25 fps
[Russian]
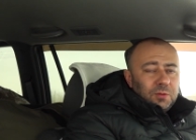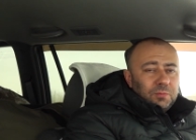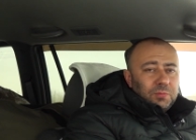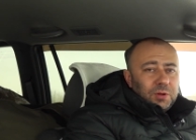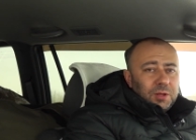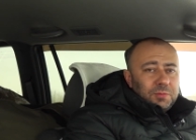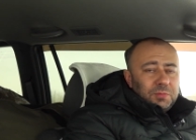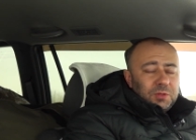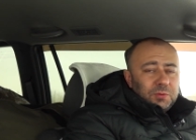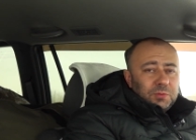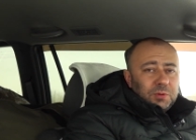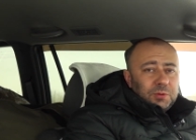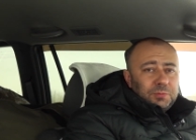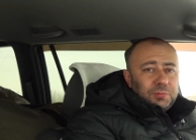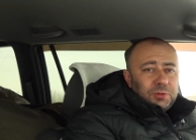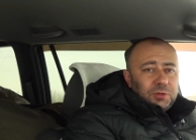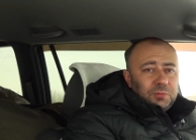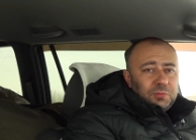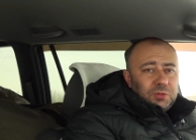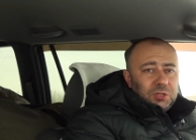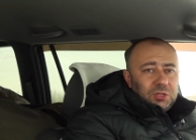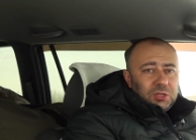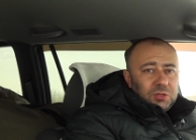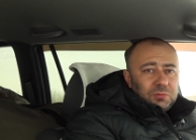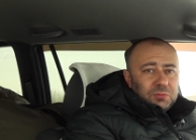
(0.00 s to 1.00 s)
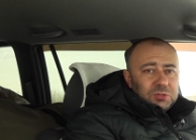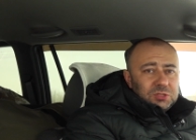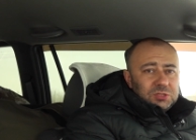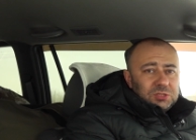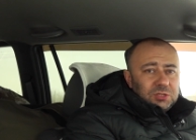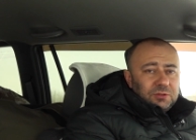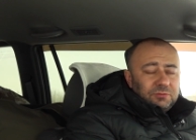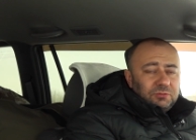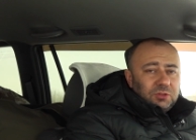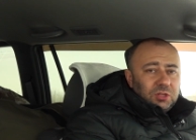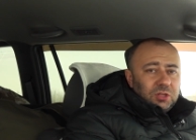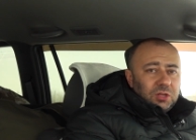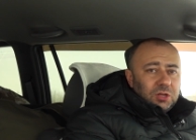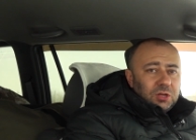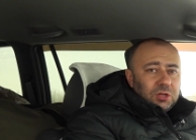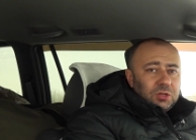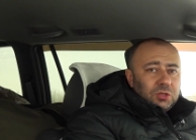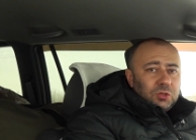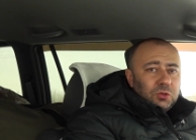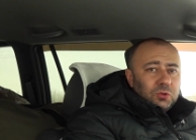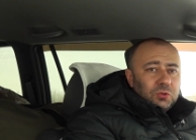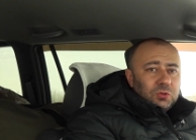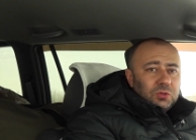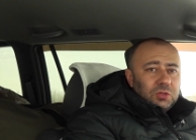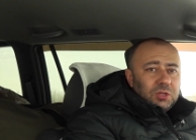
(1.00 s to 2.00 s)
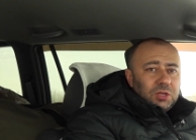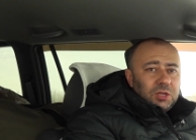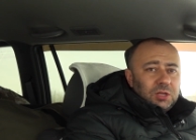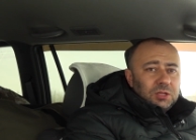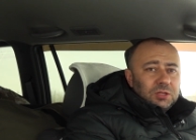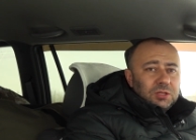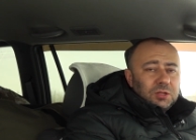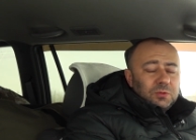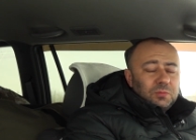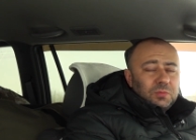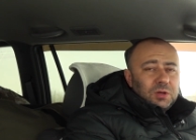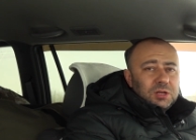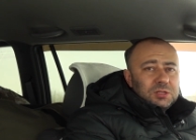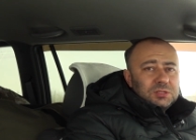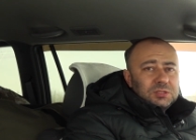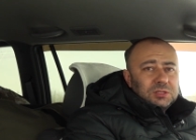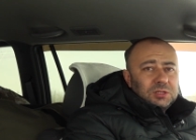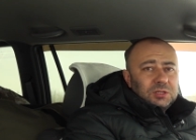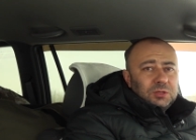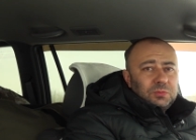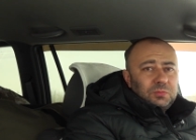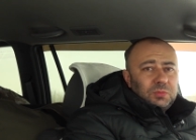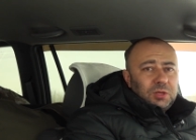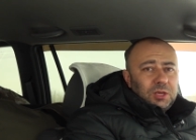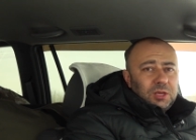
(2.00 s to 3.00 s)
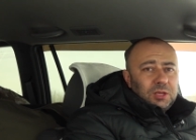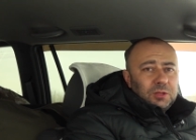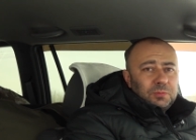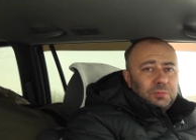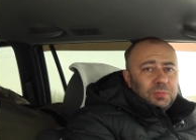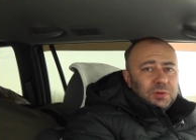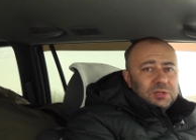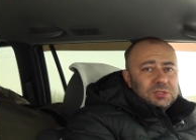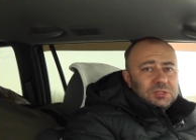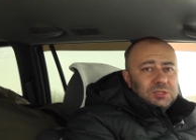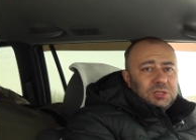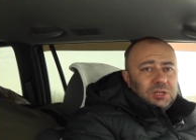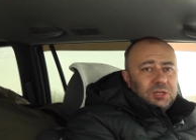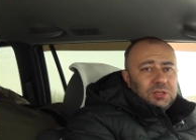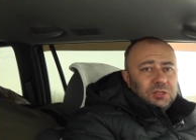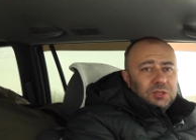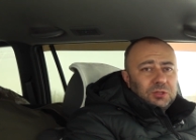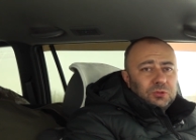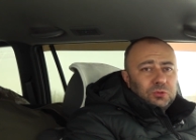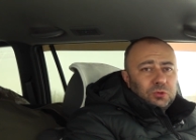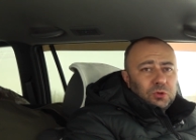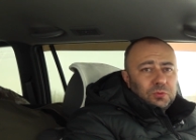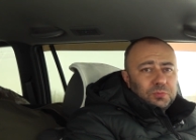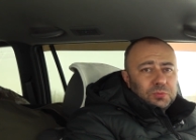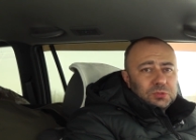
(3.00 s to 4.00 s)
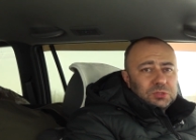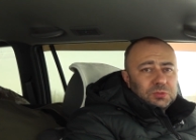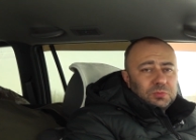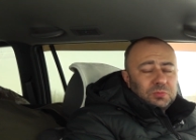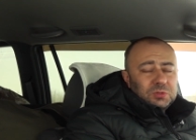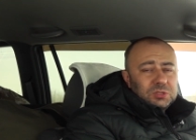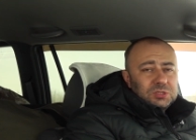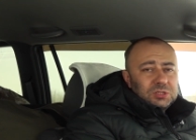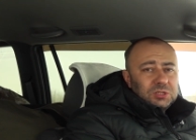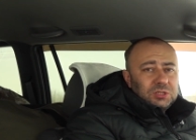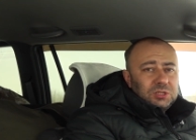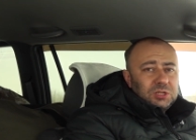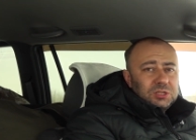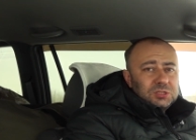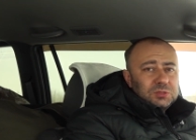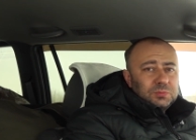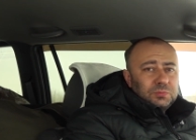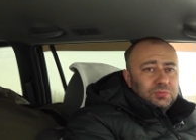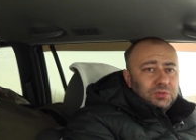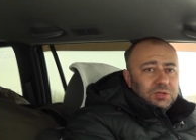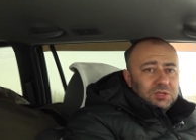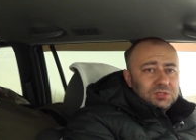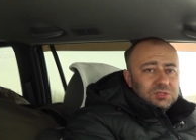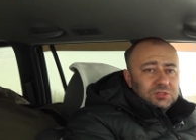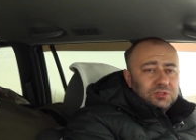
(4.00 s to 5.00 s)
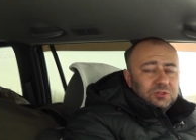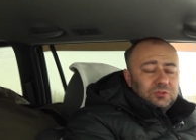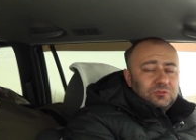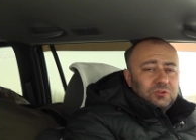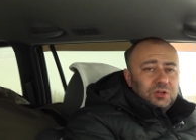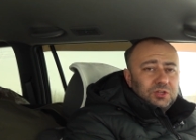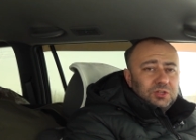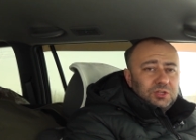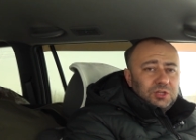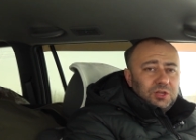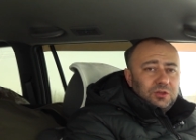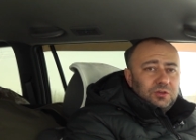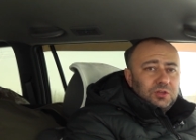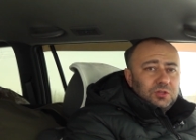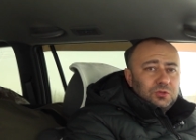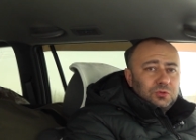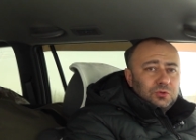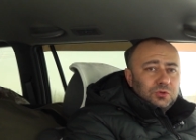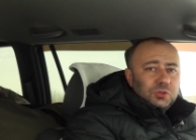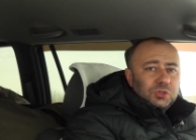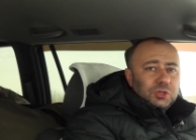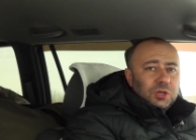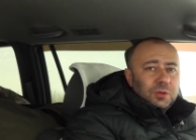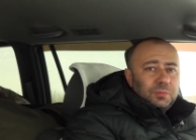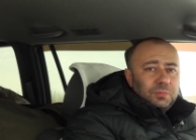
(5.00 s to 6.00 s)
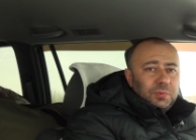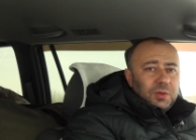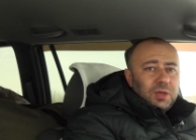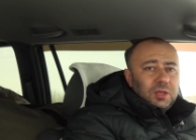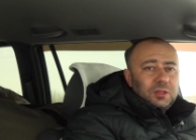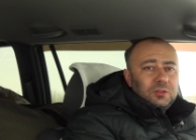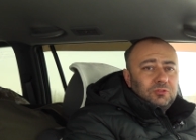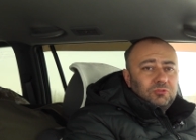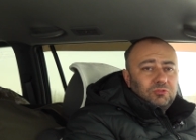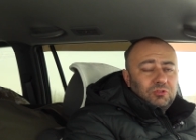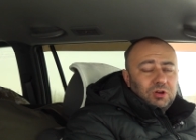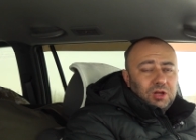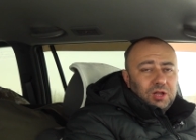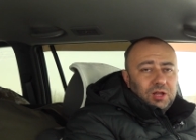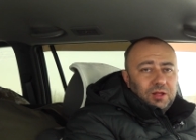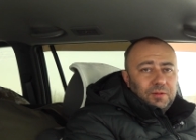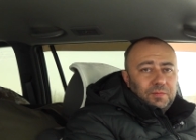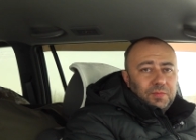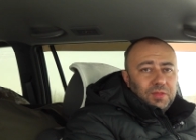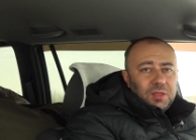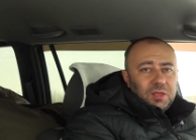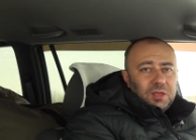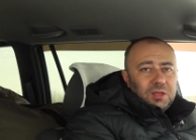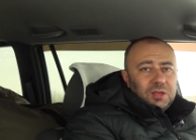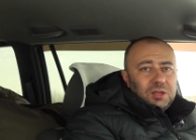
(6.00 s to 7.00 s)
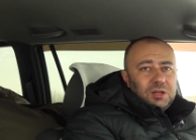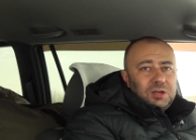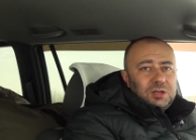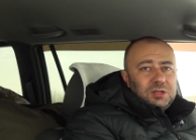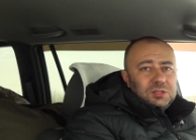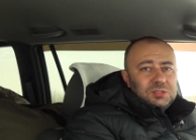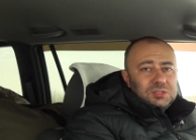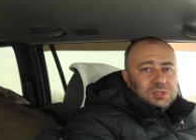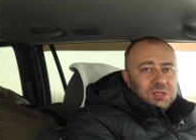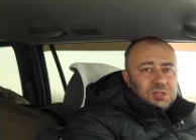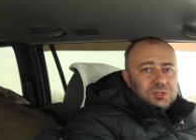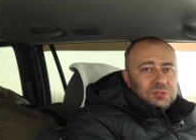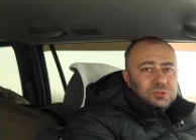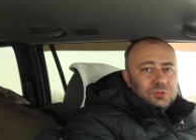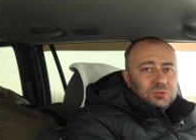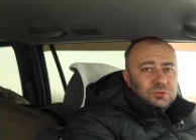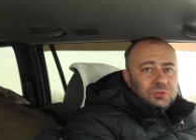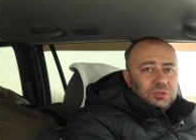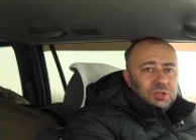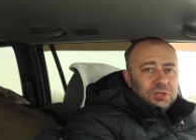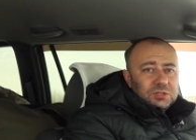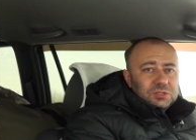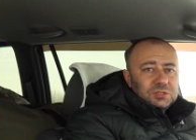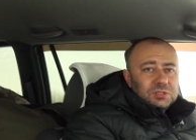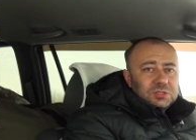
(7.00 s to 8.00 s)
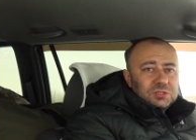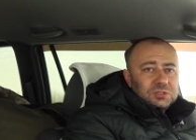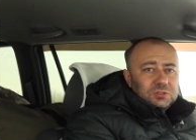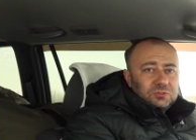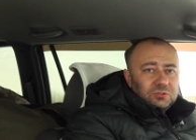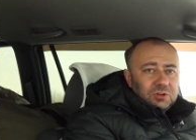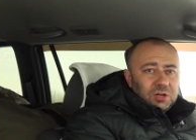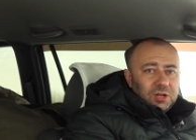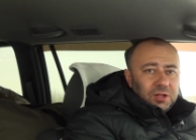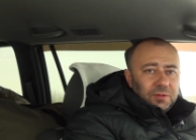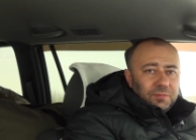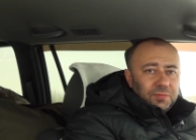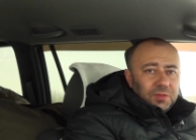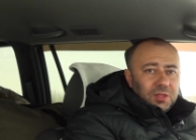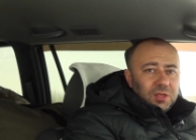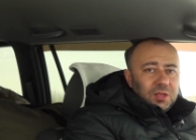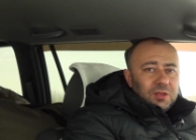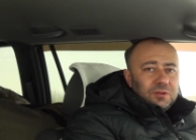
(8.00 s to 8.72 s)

Помимо применимости в Kia Hyundai, это масло имеет последний допуск Mercedes-Benz 29.5.2 и лицензию Dexos 2.